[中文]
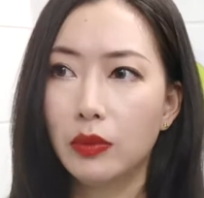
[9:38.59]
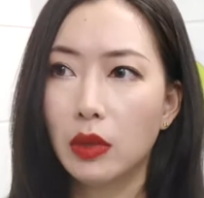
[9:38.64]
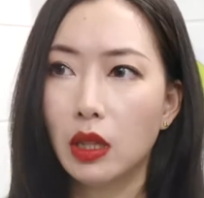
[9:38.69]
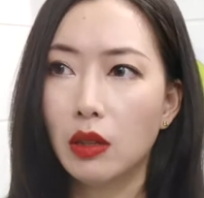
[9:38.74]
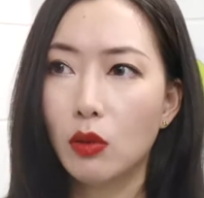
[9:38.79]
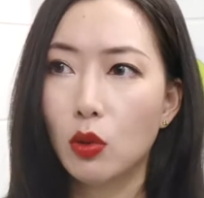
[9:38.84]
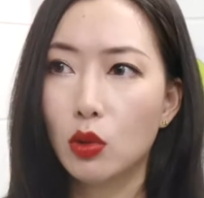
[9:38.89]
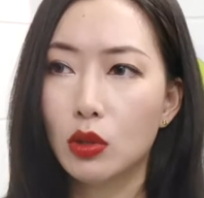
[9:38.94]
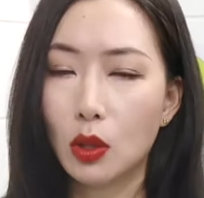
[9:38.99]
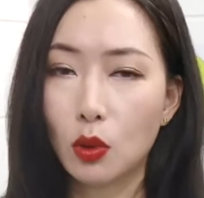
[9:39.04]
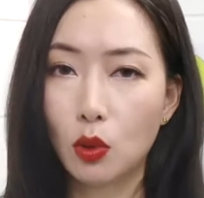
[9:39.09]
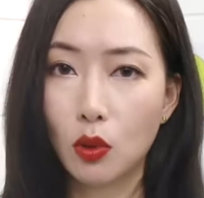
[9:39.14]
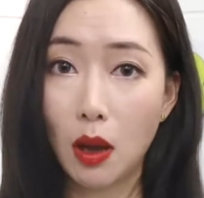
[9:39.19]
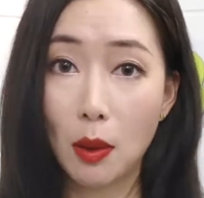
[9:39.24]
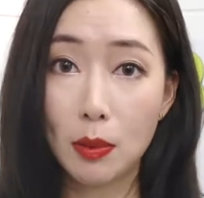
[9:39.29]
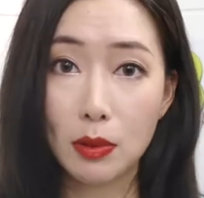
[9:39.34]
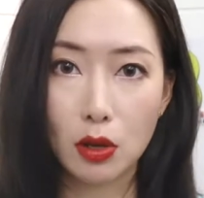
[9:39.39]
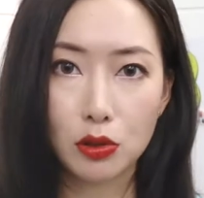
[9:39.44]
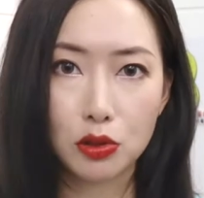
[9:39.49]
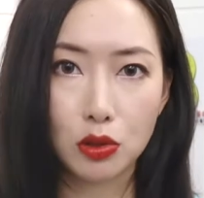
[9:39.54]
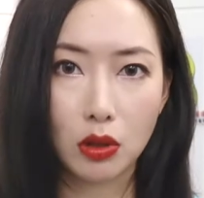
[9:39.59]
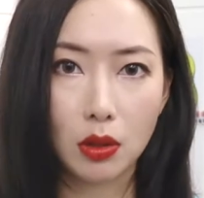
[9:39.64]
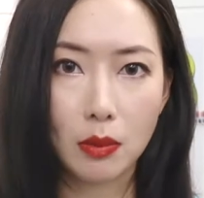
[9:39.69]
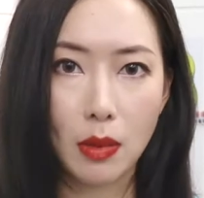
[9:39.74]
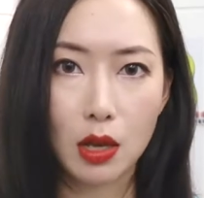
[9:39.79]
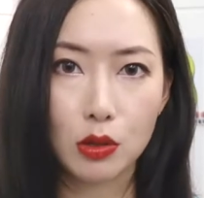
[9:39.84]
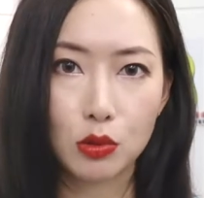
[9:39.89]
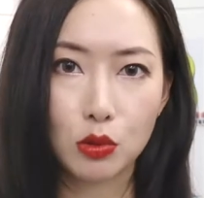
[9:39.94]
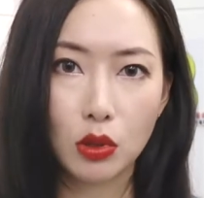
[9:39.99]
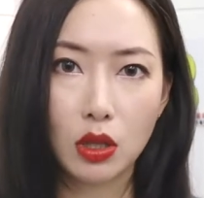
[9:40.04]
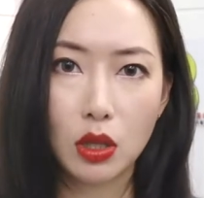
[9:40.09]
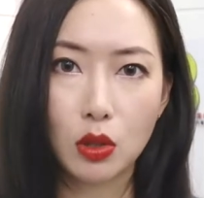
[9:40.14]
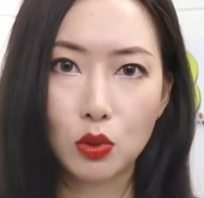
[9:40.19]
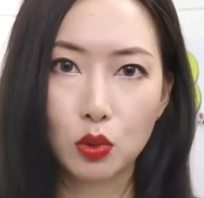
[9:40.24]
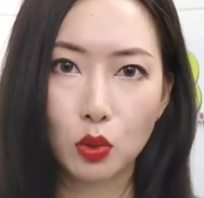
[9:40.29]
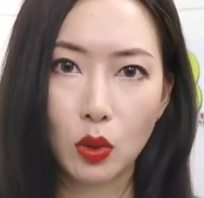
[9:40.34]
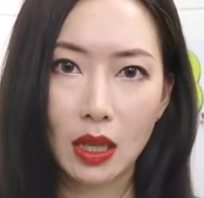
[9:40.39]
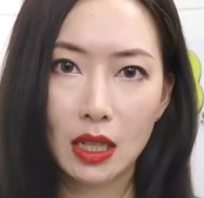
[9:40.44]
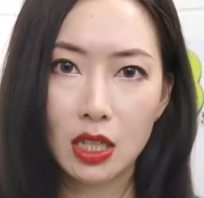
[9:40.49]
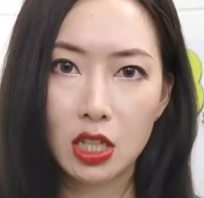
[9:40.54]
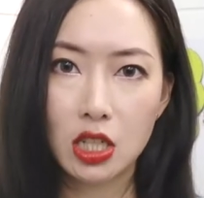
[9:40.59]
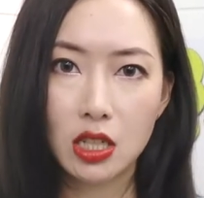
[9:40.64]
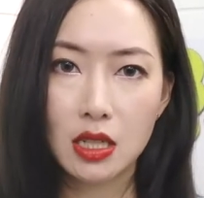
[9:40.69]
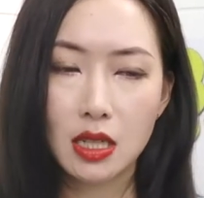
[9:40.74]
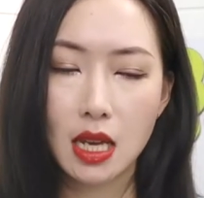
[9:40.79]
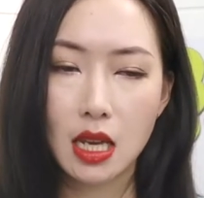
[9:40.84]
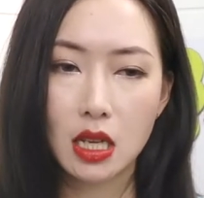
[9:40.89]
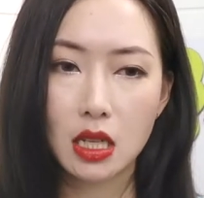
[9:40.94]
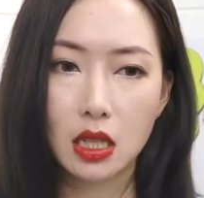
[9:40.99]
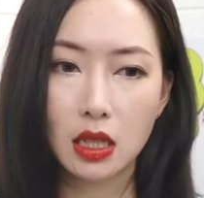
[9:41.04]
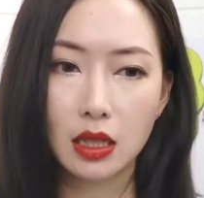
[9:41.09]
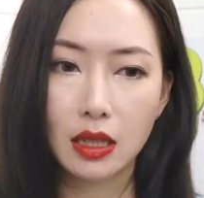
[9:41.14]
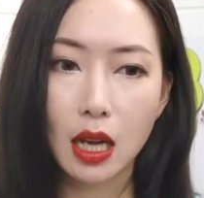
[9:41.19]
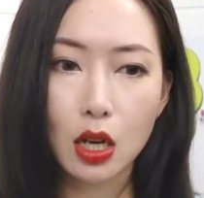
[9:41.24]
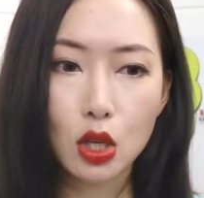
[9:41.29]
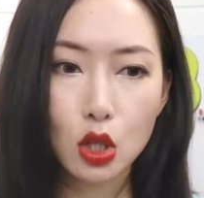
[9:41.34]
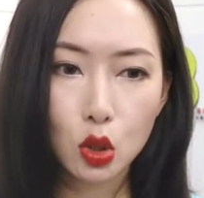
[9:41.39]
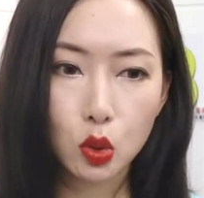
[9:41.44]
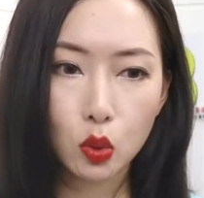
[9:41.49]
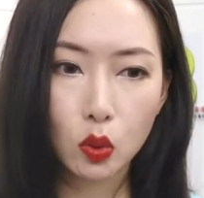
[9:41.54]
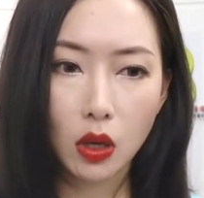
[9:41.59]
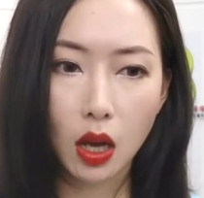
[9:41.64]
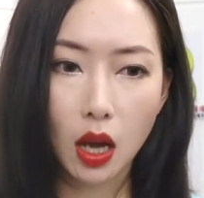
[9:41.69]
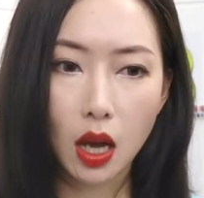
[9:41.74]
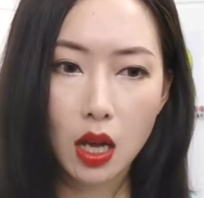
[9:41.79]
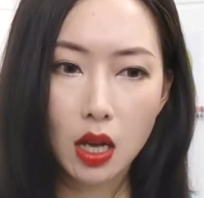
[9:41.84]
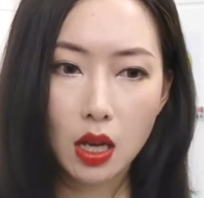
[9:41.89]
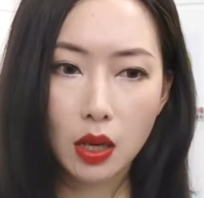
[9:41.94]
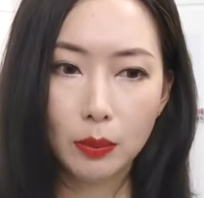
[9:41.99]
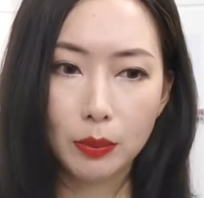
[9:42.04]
因为我在国外比较久了嘛，所以辱华的事件一旦出了，